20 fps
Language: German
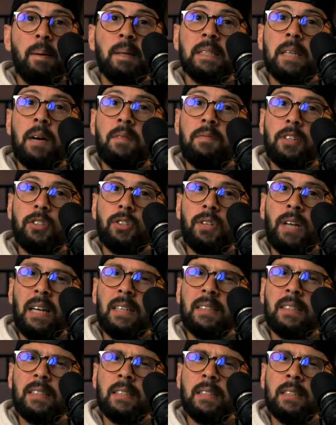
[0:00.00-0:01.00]
Aber jetzt haben wir schon
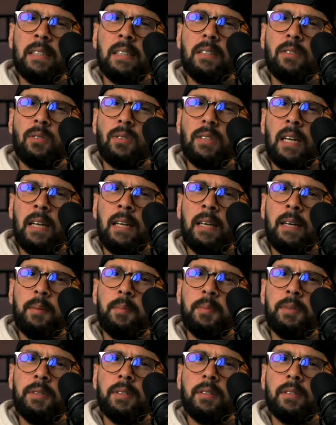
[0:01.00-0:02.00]
alles gesehen und
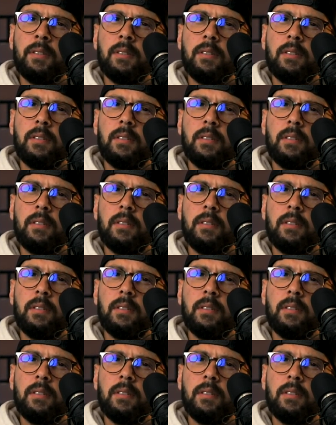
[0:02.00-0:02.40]
erlebt.